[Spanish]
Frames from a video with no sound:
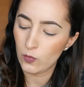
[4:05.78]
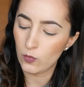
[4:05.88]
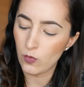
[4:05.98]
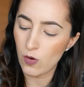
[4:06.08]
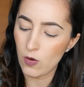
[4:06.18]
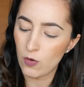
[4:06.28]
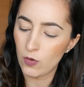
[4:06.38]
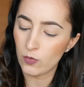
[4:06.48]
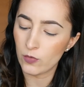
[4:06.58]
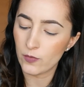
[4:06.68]

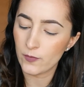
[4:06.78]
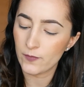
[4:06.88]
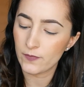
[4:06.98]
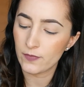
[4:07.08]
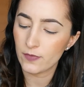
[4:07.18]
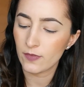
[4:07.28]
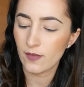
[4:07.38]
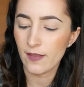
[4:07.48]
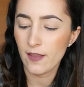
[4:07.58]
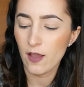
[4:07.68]
Wow.
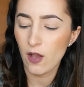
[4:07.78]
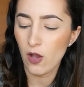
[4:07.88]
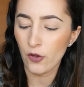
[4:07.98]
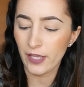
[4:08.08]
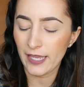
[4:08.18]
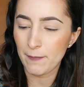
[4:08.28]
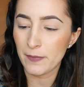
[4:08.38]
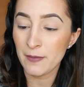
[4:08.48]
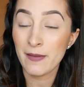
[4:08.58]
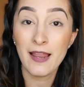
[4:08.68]
Ok,
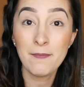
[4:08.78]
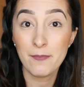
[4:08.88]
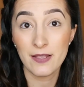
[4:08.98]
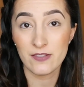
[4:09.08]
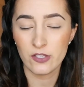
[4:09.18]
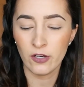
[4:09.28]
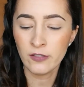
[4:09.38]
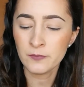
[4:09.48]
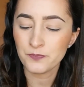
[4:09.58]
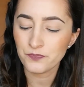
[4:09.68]
primera
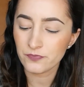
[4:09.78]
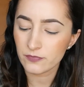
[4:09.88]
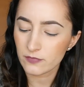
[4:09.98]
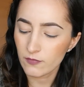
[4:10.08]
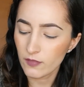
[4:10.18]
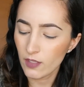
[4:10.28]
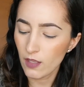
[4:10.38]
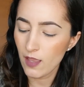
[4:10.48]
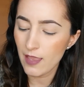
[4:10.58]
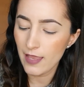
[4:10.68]
impresión
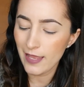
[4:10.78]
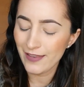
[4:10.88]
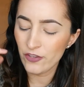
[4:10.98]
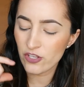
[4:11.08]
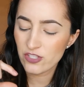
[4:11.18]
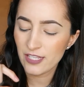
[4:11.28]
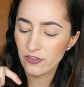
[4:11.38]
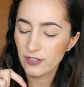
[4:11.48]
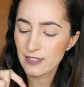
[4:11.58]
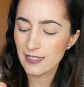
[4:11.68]
no
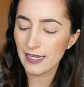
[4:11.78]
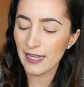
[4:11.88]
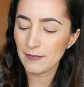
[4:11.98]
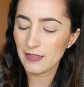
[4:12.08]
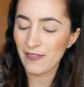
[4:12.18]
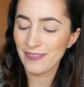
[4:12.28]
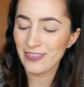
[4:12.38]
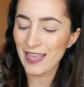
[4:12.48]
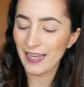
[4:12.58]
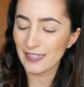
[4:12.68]
siento que salga
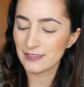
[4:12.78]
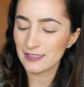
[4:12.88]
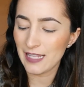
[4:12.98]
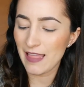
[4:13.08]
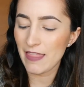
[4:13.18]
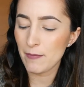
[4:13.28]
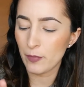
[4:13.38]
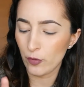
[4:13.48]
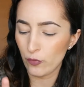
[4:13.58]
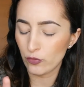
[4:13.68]
tanta cantidad de
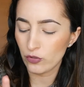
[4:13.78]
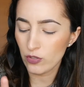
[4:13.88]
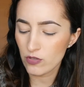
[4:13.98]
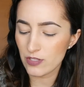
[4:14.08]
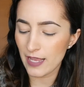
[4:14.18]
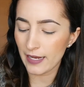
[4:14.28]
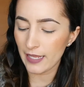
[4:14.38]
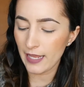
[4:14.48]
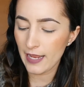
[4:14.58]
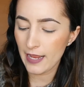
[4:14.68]
producto, o sea
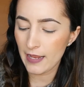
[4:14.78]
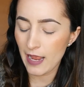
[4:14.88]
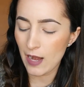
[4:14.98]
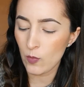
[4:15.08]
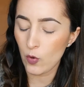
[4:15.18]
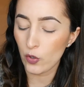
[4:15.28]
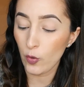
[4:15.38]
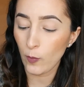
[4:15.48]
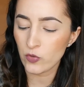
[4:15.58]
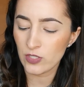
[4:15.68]
que a lo mejor
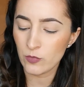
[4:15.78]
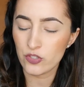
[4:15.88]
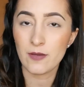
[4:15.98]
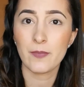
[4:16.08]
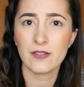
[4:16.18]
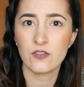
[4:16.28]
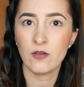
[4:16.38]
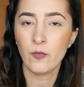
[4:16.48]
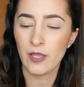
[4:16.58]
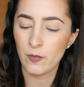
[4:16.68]
no puse mucha
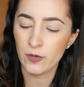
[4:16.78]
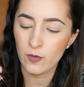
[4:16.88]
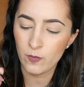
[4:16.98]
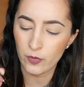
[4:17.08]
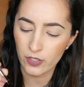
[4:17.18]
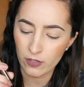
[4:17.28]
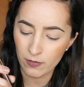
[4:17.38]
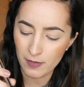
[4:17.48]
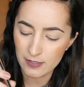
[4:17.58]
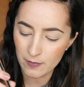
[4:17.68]
presión, voy a poner un
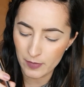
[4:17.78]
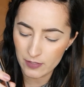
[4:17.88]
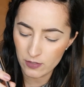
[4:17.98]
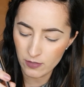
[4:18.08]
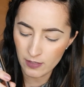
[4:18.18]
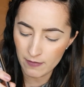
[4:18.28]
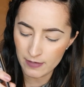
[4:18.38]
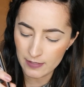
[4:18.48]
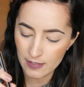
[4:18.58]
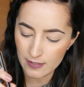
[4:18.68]
poquito más de presión, a
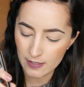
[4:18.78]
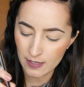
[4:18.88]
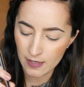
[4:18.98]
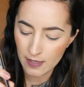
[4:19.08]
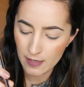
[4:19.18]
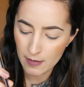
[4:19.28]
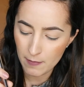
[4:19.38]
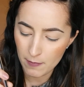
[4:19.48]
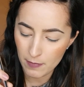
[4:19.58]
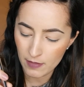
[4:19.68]
ver si así
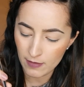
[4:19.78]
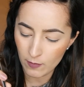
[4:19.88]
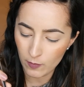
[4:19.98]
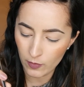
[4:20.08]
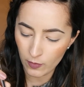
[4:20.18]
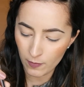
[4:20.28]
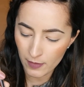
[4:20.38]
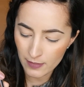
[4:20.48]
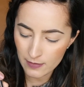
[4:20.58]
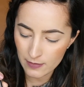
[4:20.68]
pinta un poco
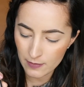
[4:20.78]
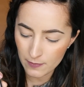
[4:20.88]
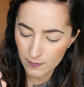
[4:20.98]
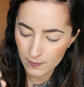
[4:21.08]
más.